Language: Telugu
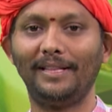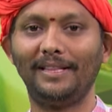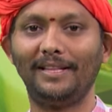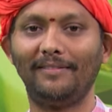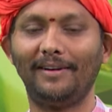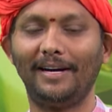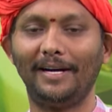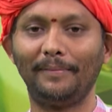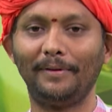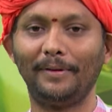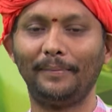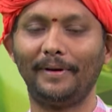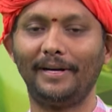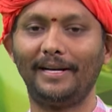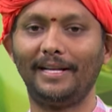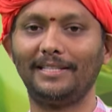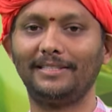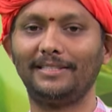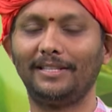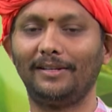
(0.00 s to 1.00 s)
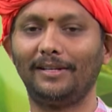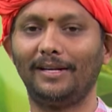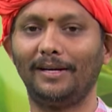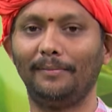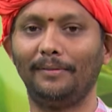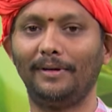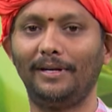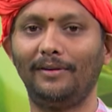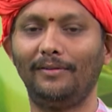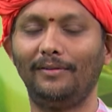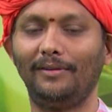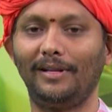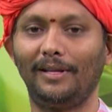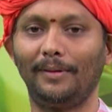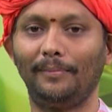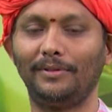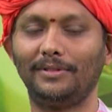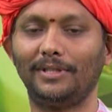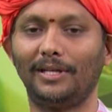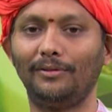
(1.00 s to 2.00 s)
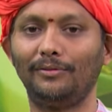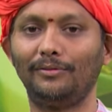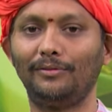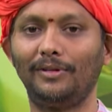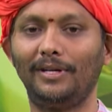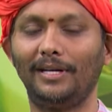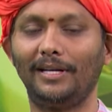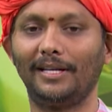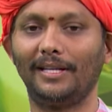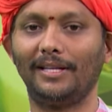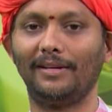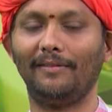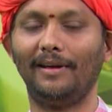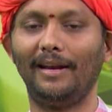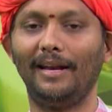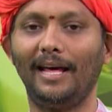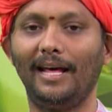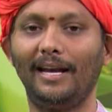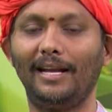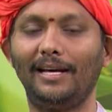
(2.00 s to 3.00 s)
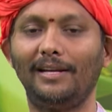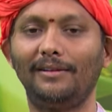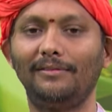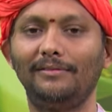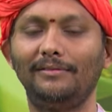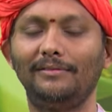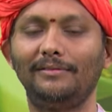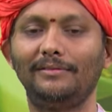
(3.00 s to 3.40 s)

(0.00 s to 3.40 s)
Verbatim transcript: అంతా వాడి మీద పెట్టేసావు కాబట్టి ఉంటుంది ఇప్పుడు చదువుతున్నాడు కదా వాళ్ళ నాన్నగారు